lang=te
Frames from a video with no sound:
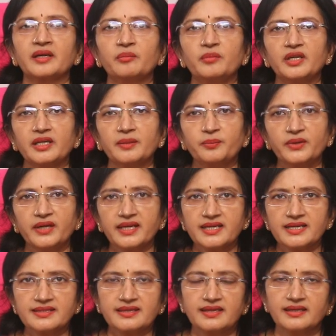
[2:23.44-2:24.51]
మీరు
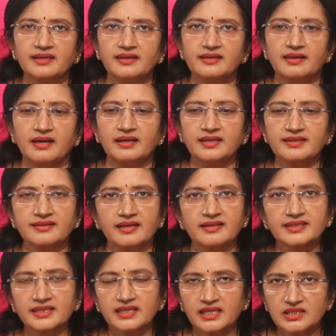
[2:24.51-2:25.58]
ఎప్పుడైనా సరే అంటే
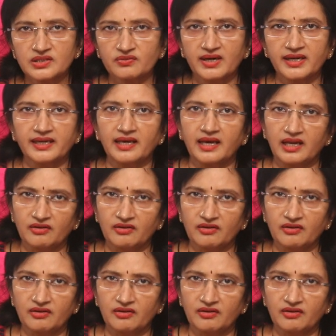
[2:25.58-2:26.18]
సన్ స్క్రీన్స్ వాడే